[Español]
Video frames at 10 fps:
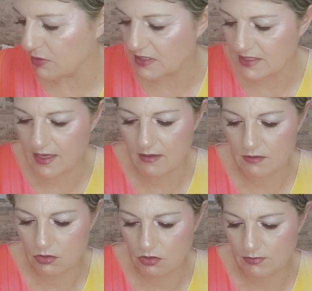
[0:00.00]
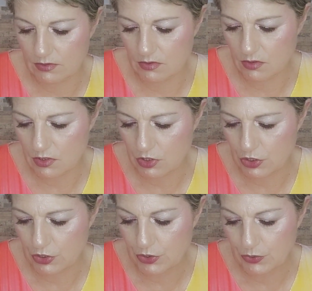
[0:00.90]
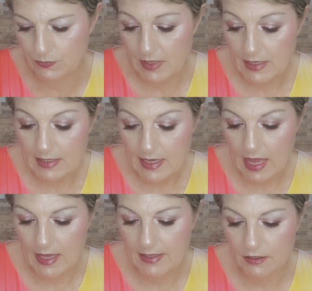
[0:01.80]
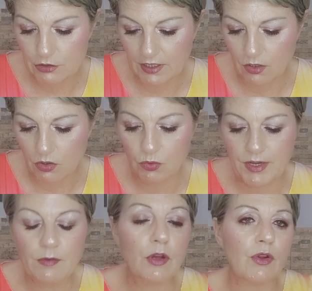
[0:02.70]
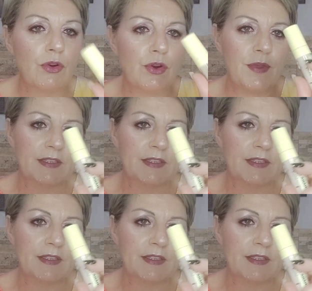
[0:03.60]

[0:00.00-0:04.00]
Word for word: porque es que no, no, no, no. Aquí lo tengo, un euro con